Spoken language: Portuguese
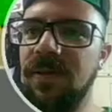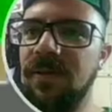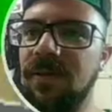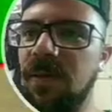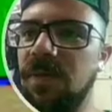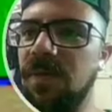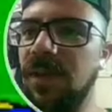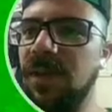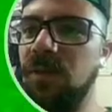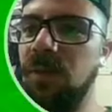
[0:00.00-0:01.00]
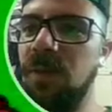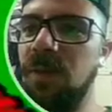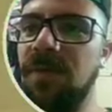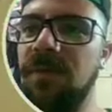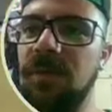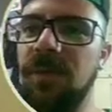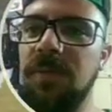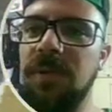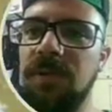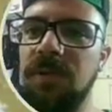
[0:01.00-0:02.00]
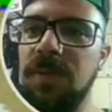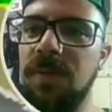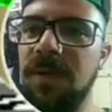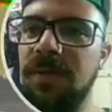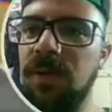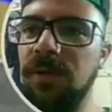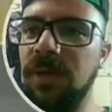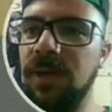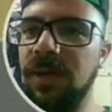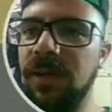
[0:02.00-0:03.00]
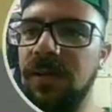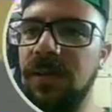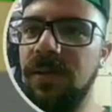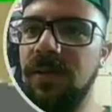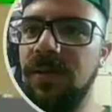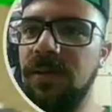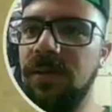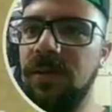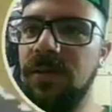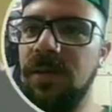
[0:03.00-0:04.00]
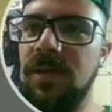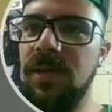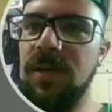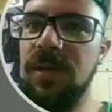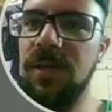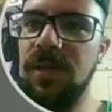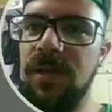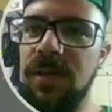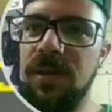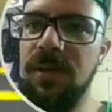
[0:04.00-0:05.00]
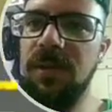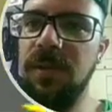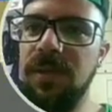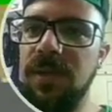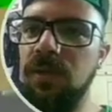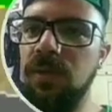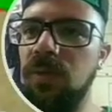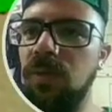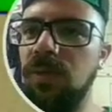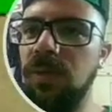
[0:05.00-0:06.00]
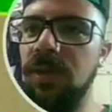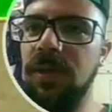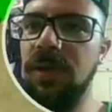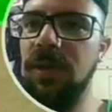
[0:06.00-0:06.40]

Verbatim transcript: Vamos ver aqui, eu tomei uma volta, lembrando que eu tomei uma volta, cara, e eu tenho que... Tem que passar todo mundo aqui, cara.